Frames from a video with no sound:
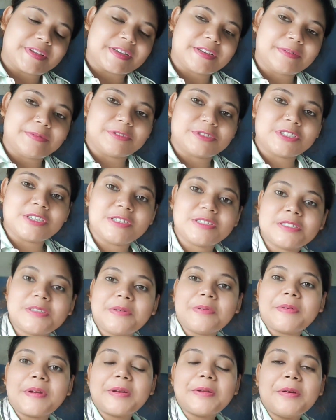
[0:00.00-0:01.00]
এখানে বসে রয়েছে
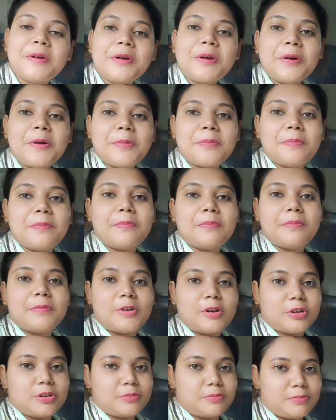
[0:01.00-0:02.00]
এবার
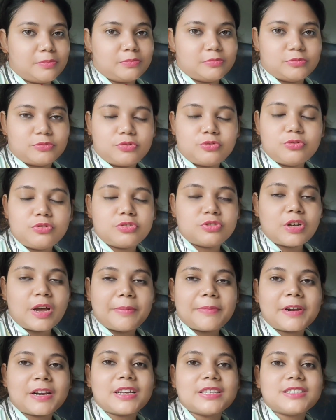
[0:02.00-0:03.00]
সূর্য
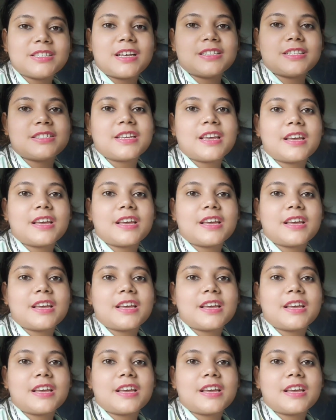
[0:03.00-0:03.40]
আমার কাছে আছে